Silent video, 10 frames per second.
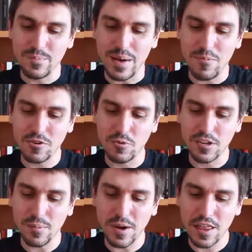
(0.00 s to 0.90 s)
Vamos,
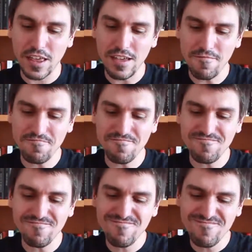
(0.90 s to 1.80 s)
Whis, aparece.
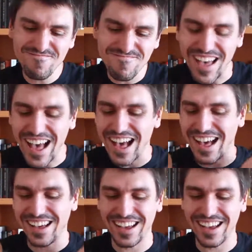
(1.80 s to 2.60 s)
¡Ah!